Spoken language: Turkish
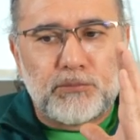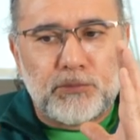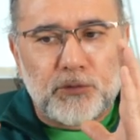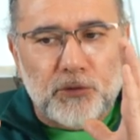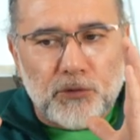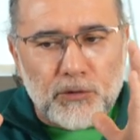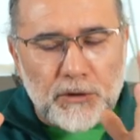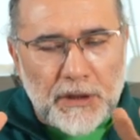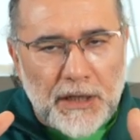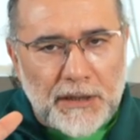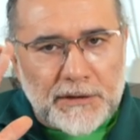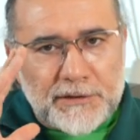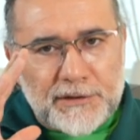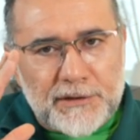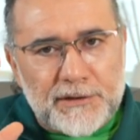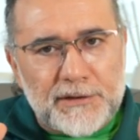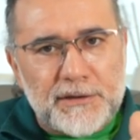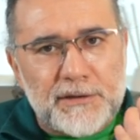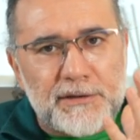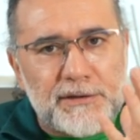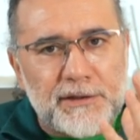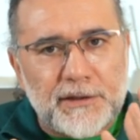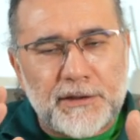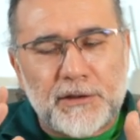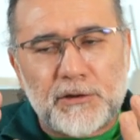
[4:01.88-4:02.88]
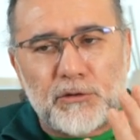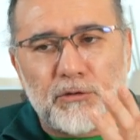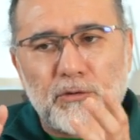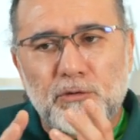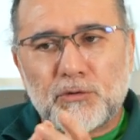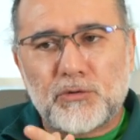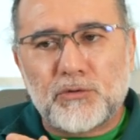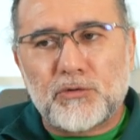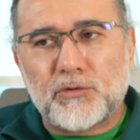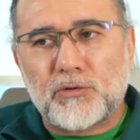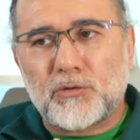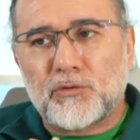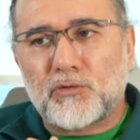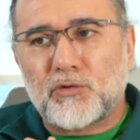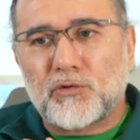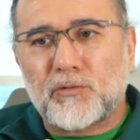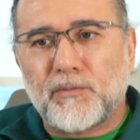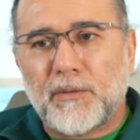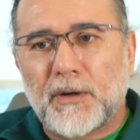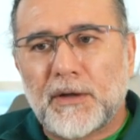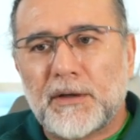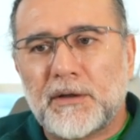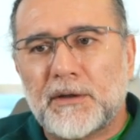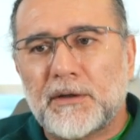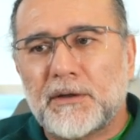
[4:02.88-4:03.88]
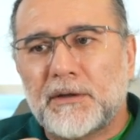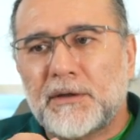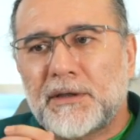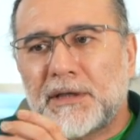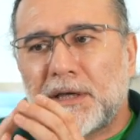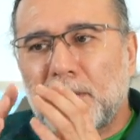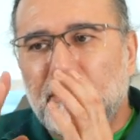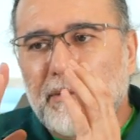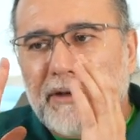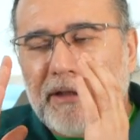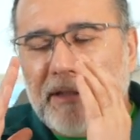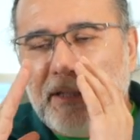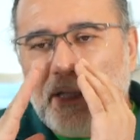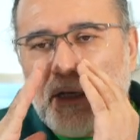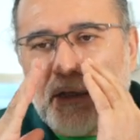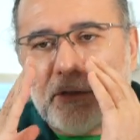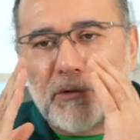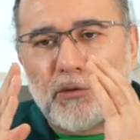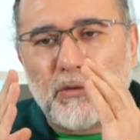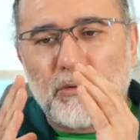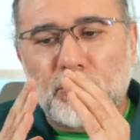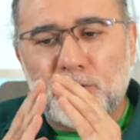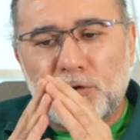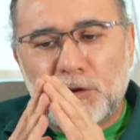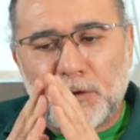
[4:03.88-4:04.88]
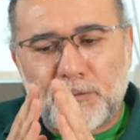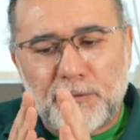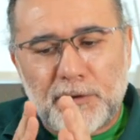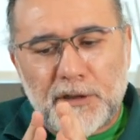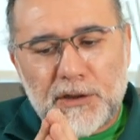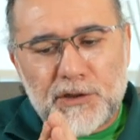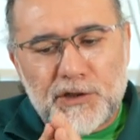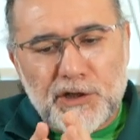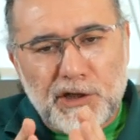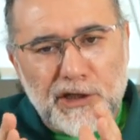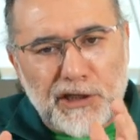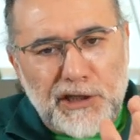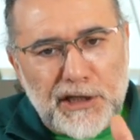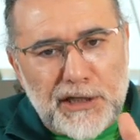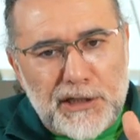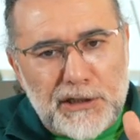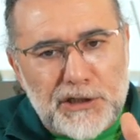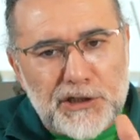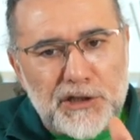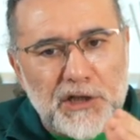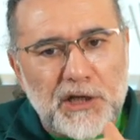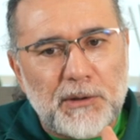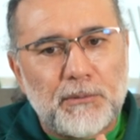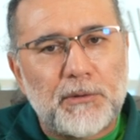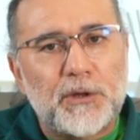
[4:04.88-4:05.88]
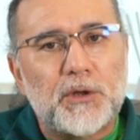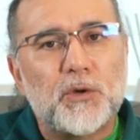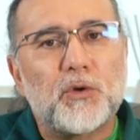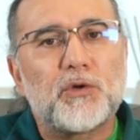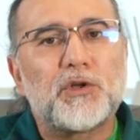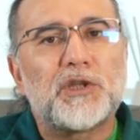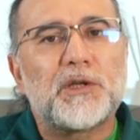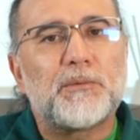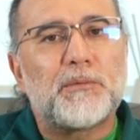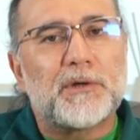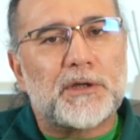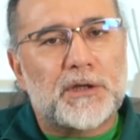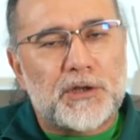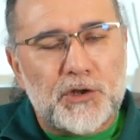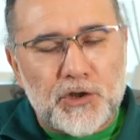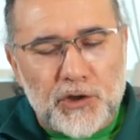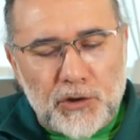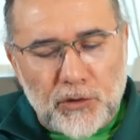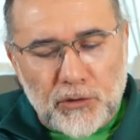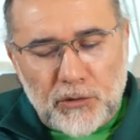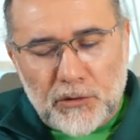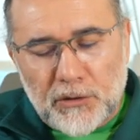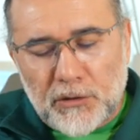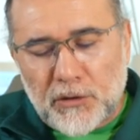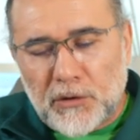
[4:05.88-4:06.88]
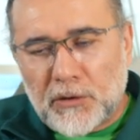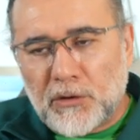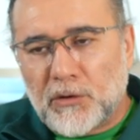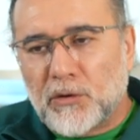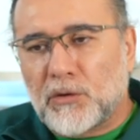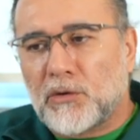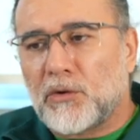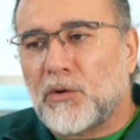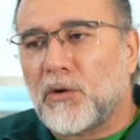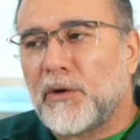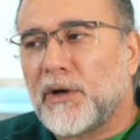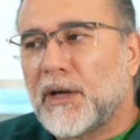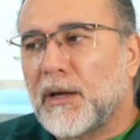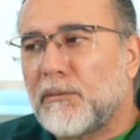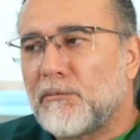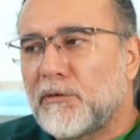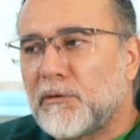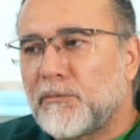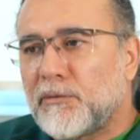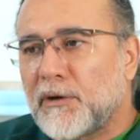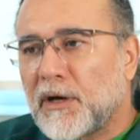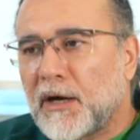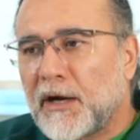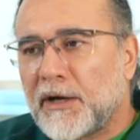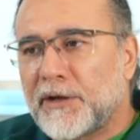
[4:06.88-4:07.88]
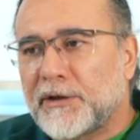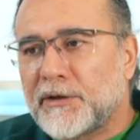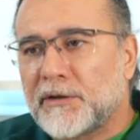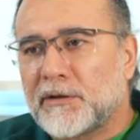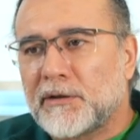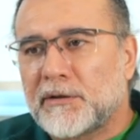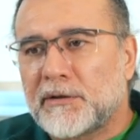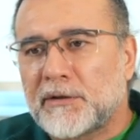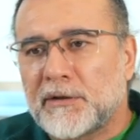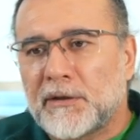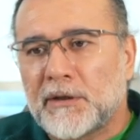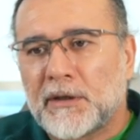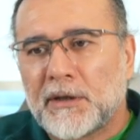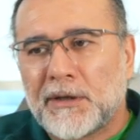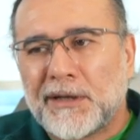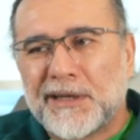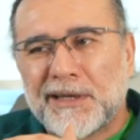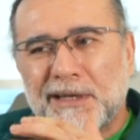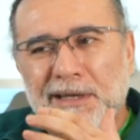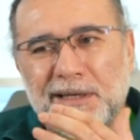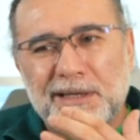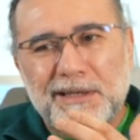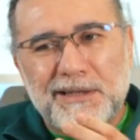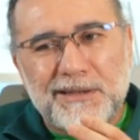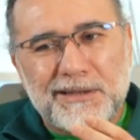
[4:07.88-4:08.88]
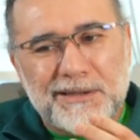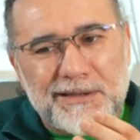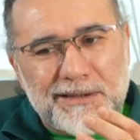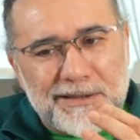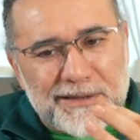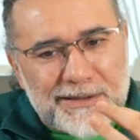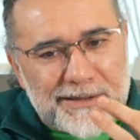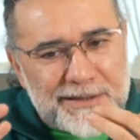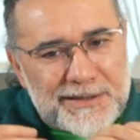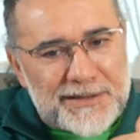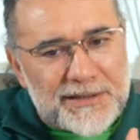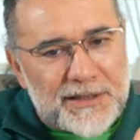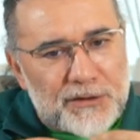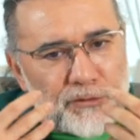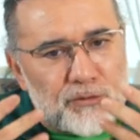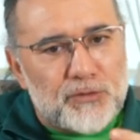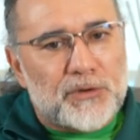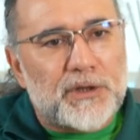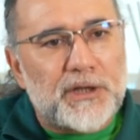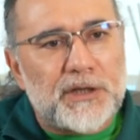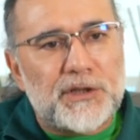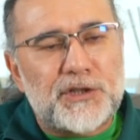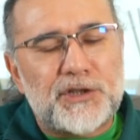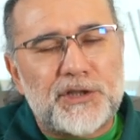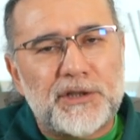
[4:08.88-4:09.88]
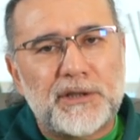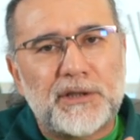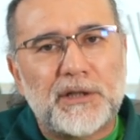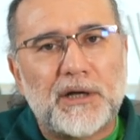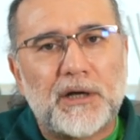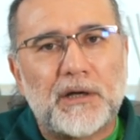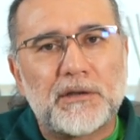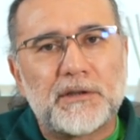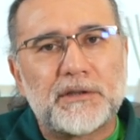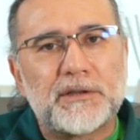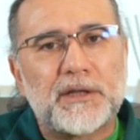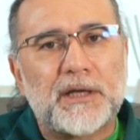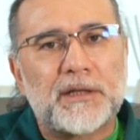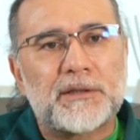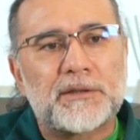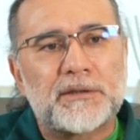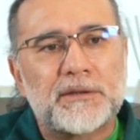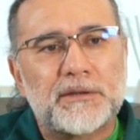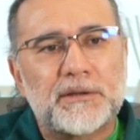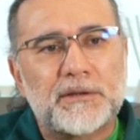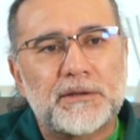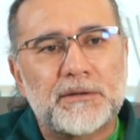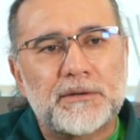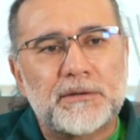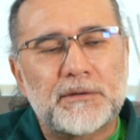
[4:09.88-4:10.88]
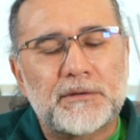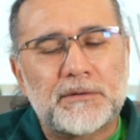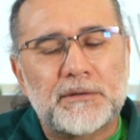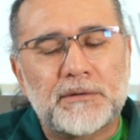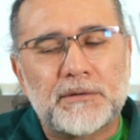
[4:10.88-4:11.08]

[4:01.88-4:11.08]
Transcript: Burun alçısını 8-9 gün tutmak kemiklerde oluşabilecek genişlemeyi önlemek için e, önemli bir ayrıntı. Kısa süre içinde alınan e,